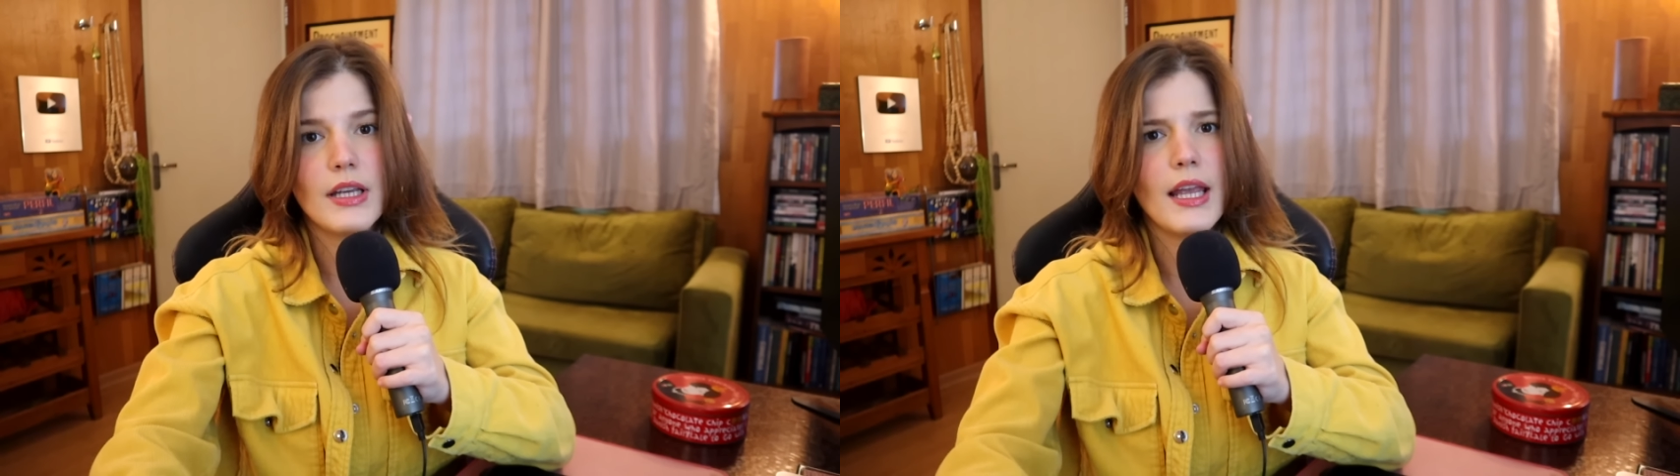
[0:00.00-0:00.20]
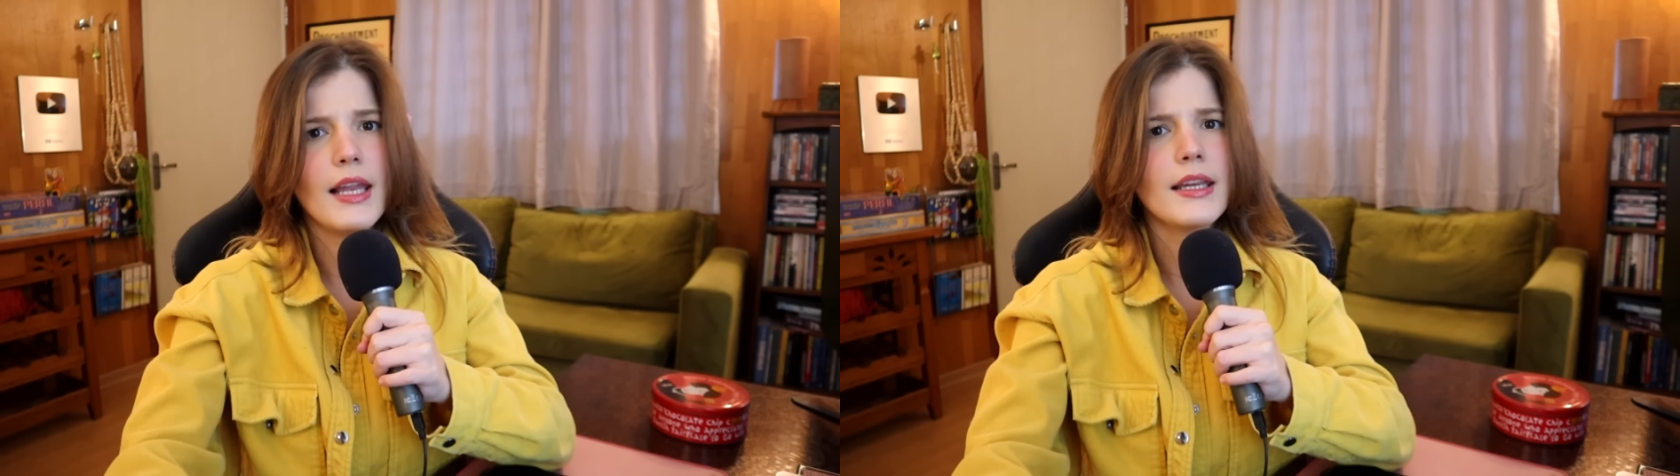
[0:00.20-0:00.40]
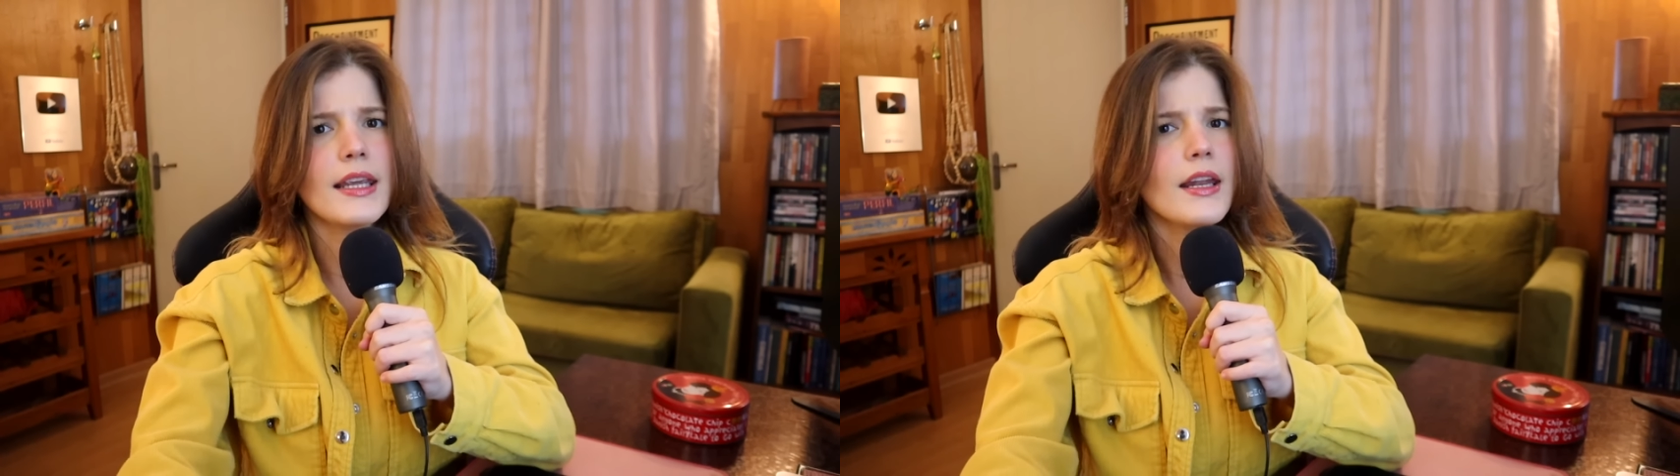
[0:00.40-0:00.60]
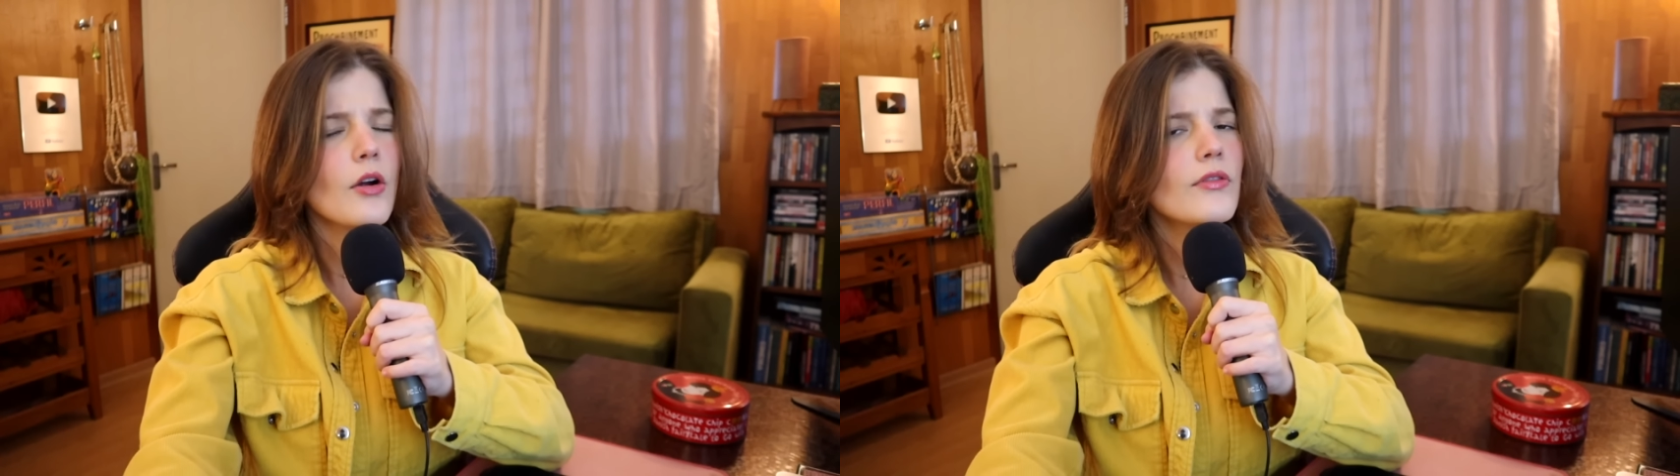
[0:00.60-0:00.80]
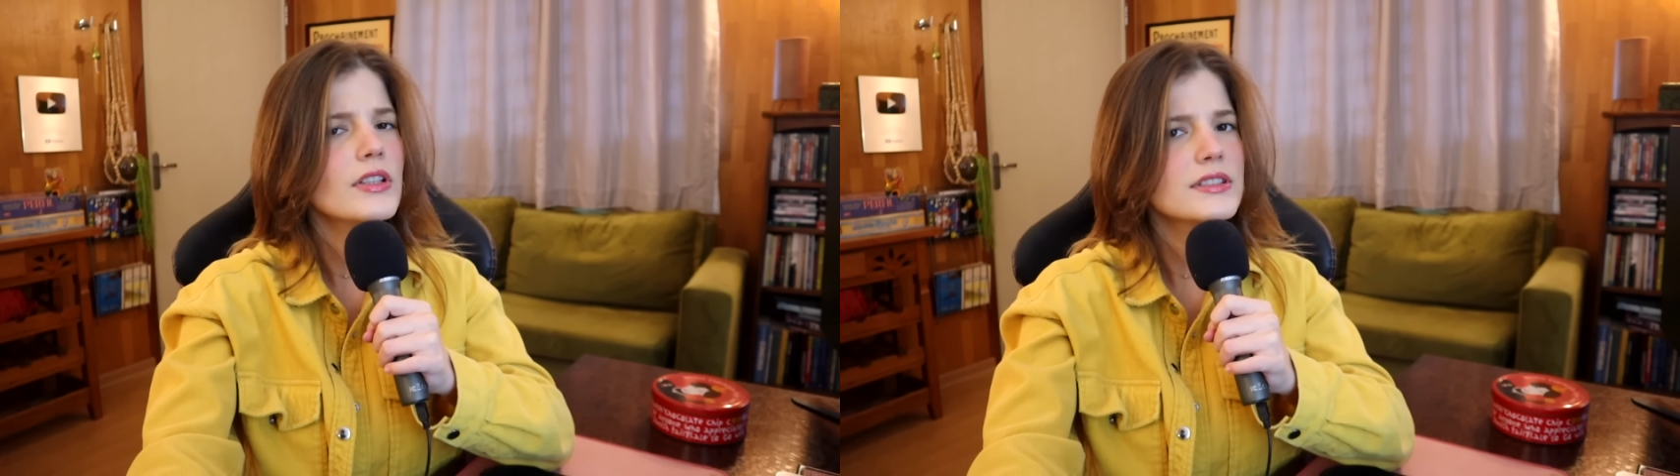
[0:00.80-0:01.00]
ele queria
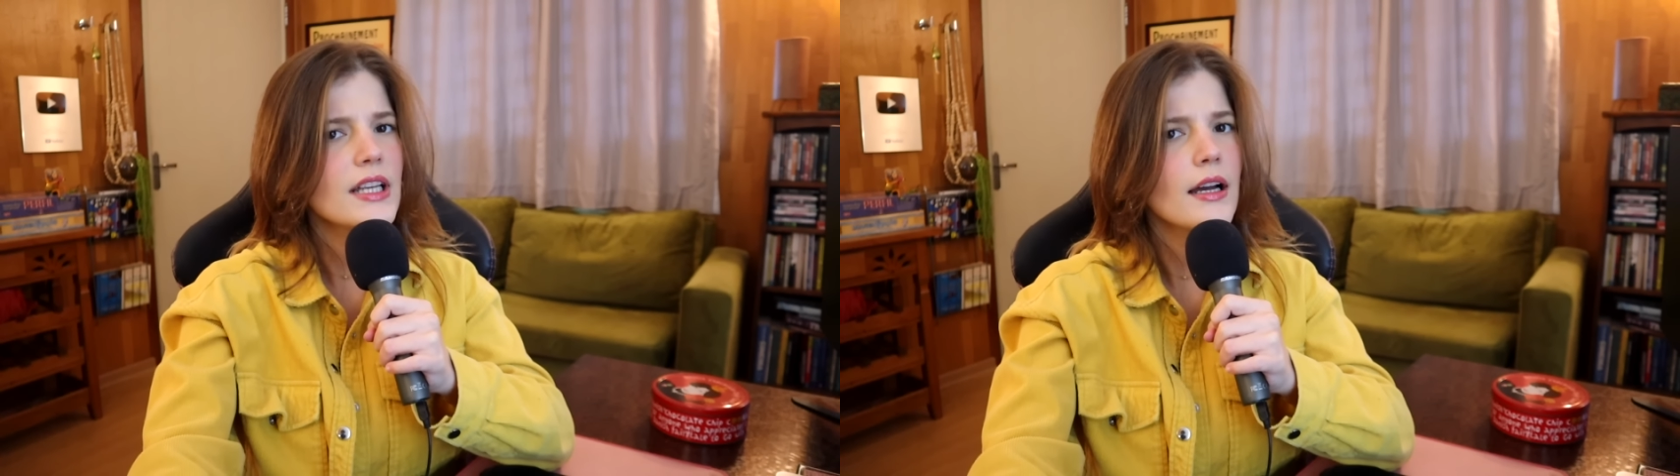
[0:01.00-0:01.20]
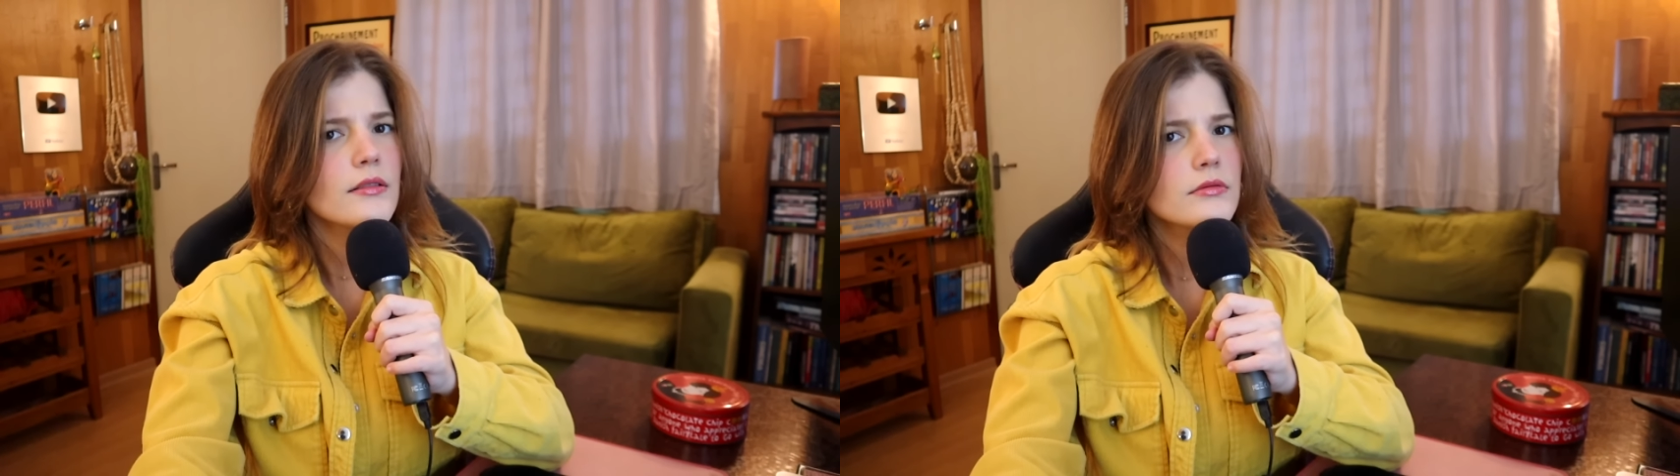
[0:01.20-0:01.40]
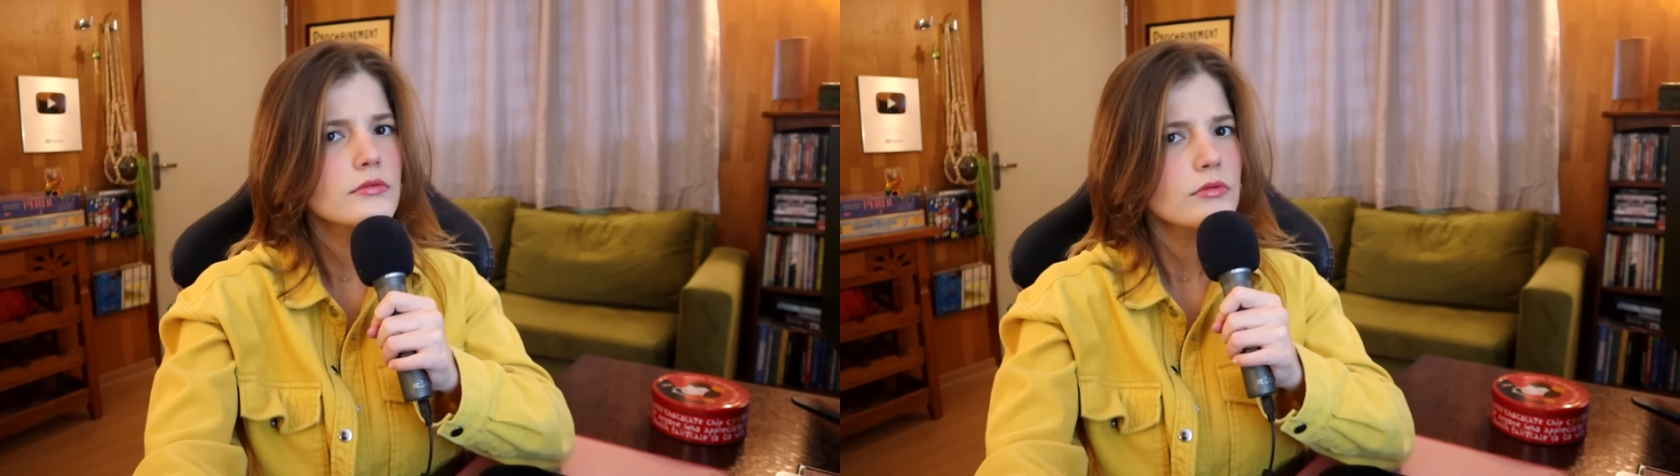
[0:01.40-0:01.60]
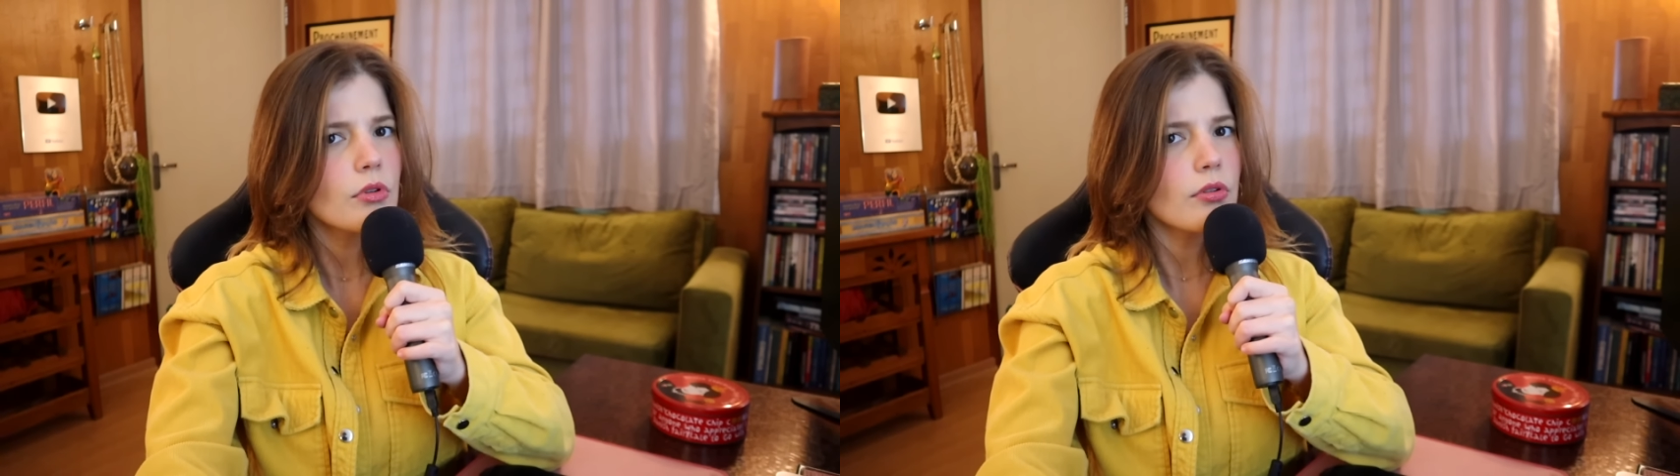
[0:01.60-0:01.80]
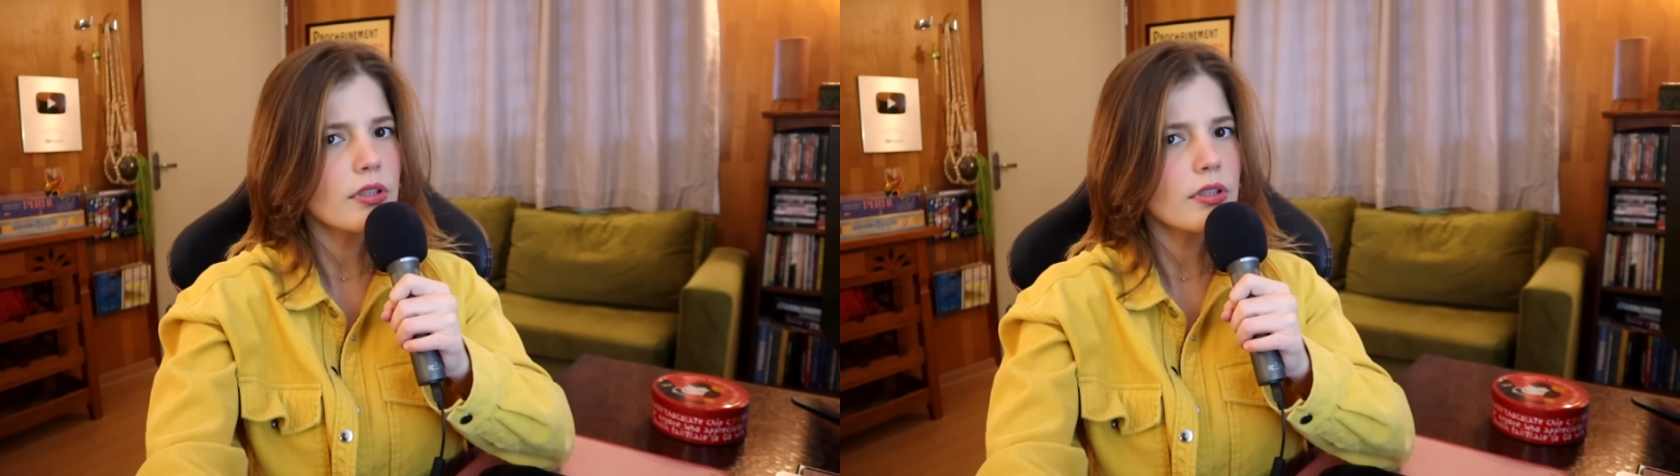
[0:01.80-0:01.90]
conversar com o